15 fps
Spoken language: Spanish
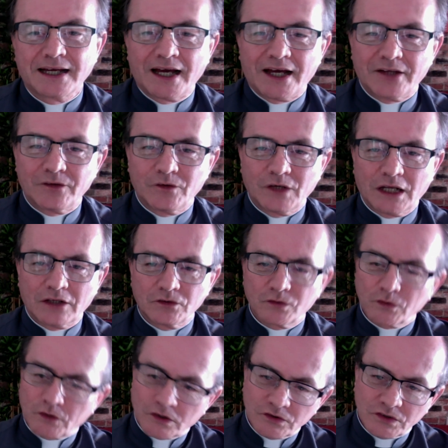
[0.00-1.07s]
Anularon
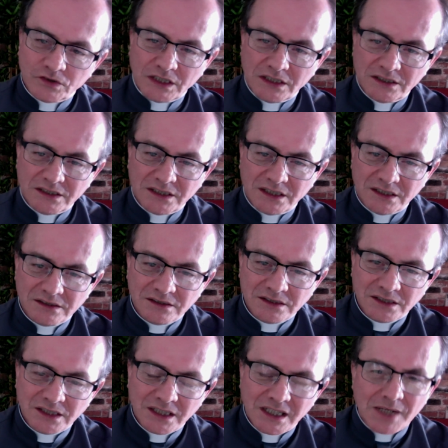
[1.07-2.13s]
su conciencia
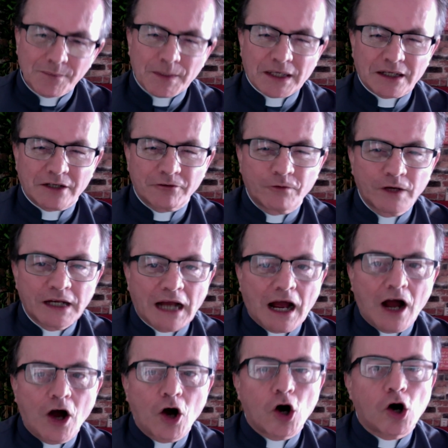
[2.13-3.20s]
para que fuera
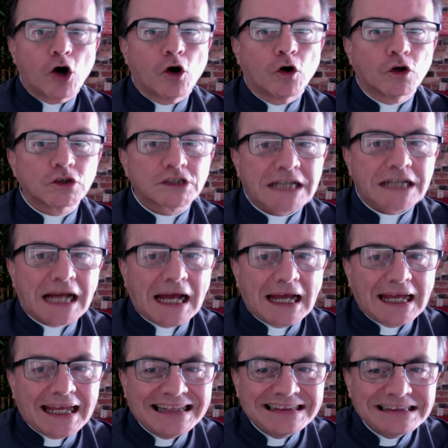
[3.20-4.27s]
otra
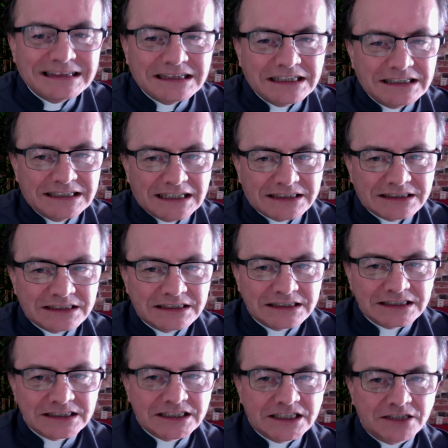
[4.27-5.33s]
entidad
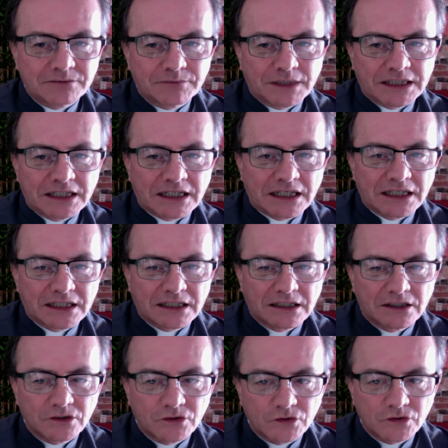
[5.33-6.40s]
quien
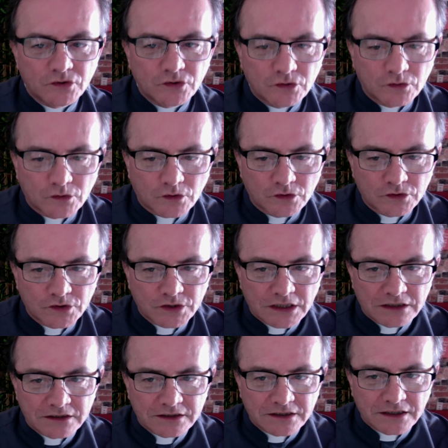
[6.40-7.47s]
manejara su
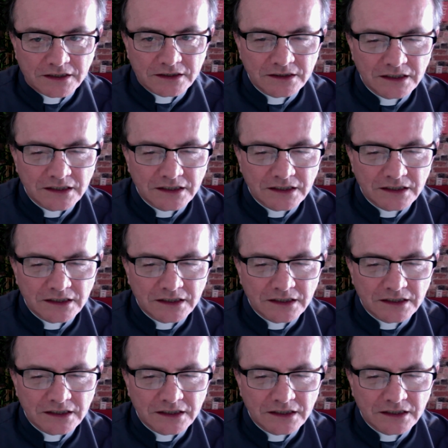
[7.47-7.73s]
conciencia.